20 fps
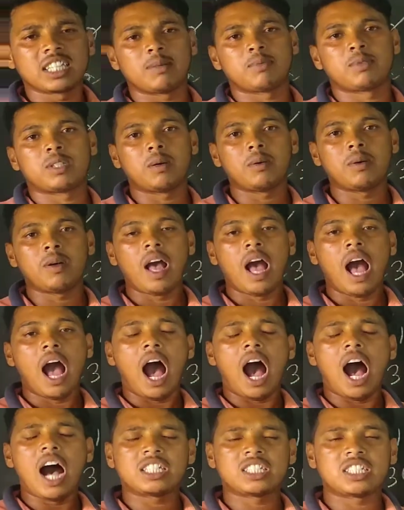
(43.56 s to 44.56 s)
तरफ से
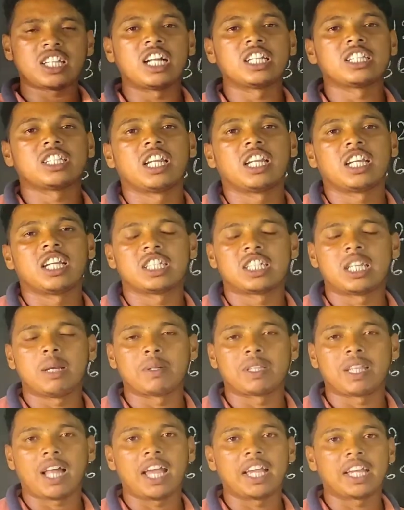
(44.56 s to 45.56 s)
आसान तरीके से
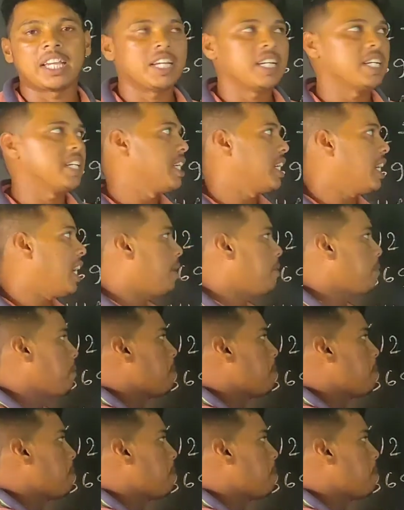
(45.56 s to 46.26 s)
बताएंगे ठीक है